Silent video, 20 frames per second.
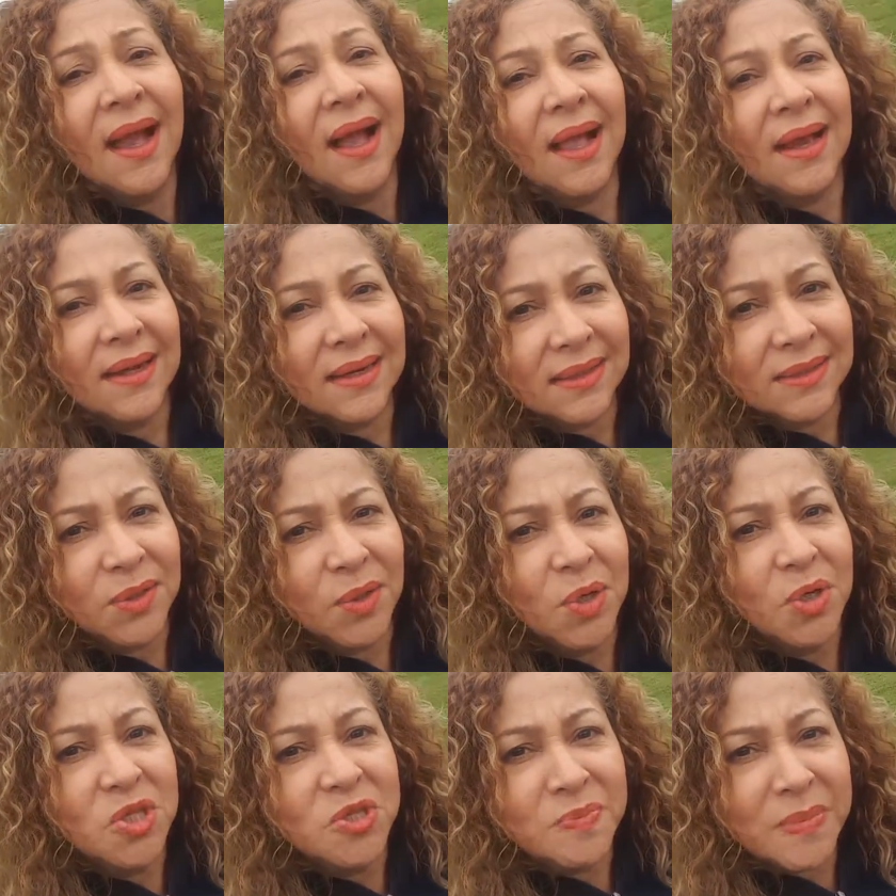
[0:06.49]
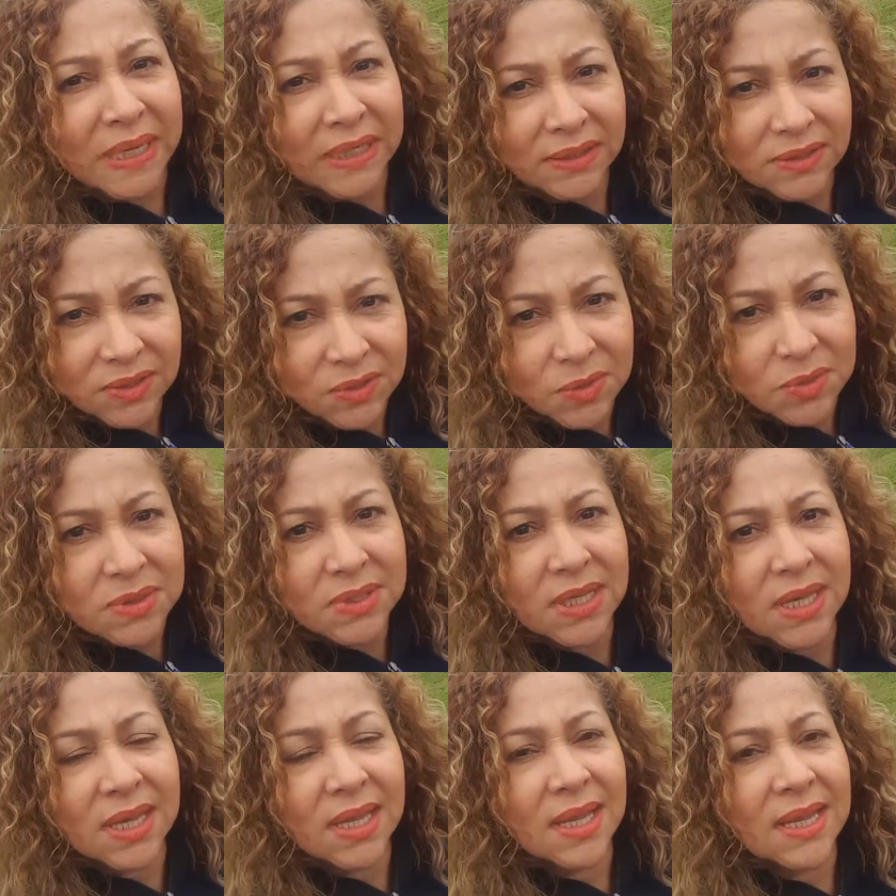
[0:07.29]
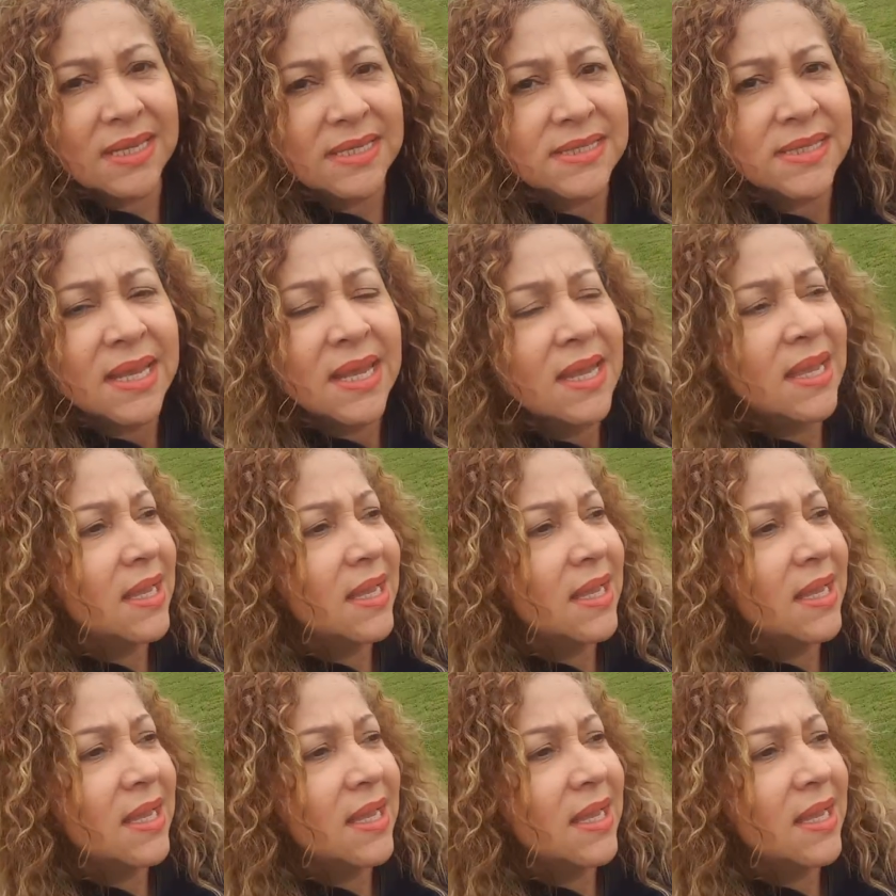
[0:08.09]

al reto de los 21 días